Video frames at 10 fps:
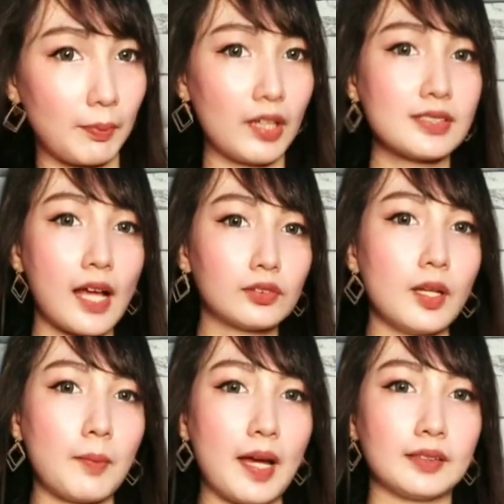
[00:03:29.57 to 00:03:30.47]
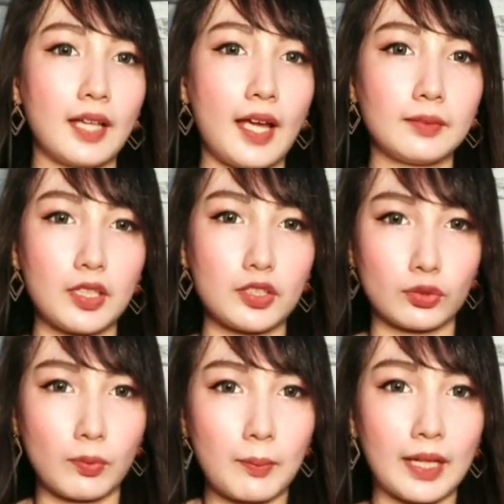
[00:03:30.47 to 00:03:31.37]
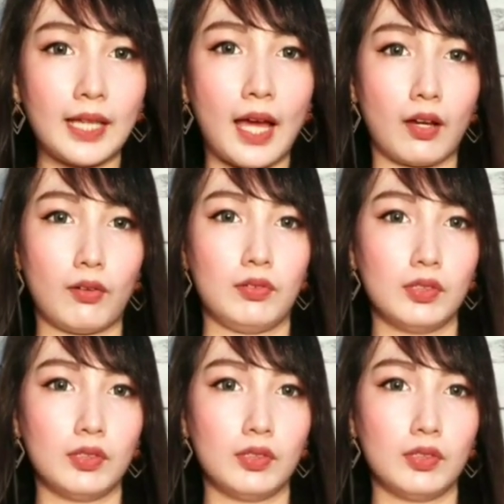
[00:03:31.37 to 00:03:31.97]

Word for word: Sakto naman, kahit medyo tumaba na ako.